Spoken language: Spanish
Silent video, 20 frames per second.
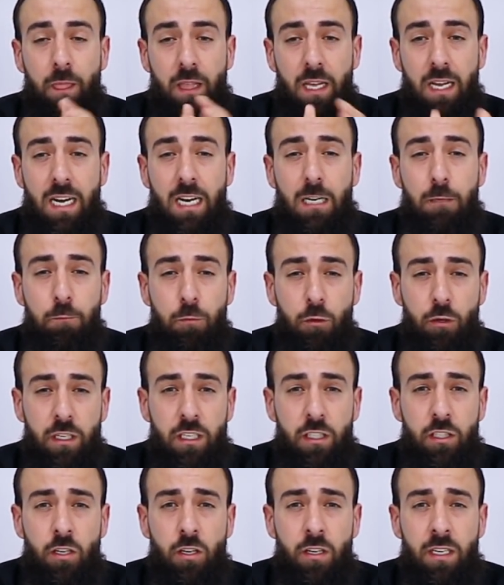en las
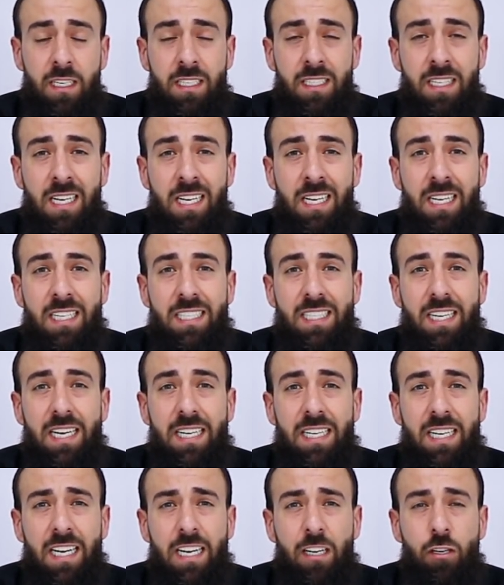progresiones,
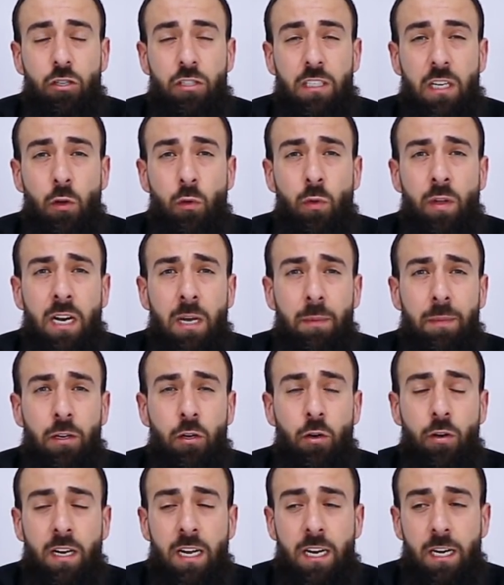sería que nos ayudan a
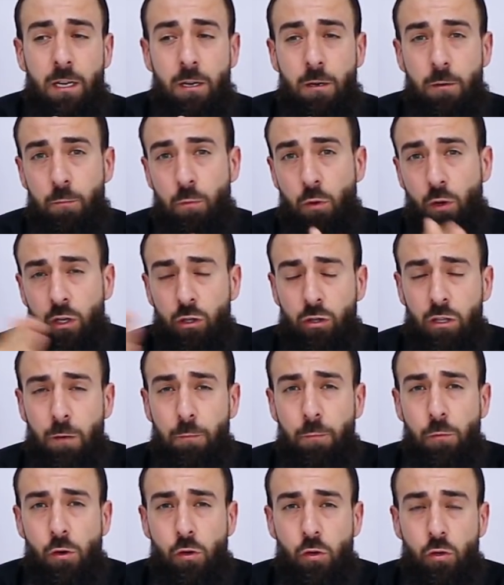mejorar poquito
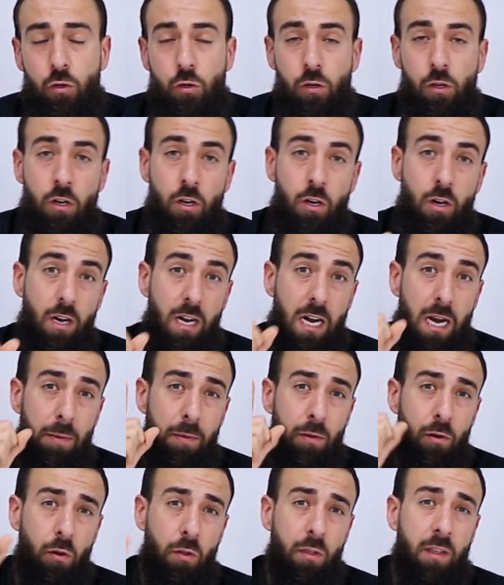a poco la
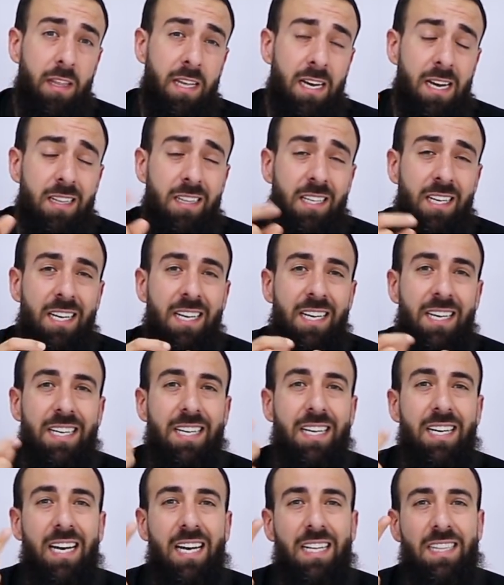velocidad
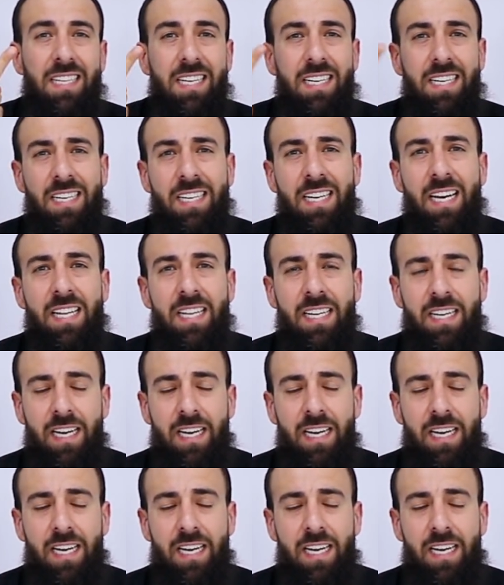y la técnica de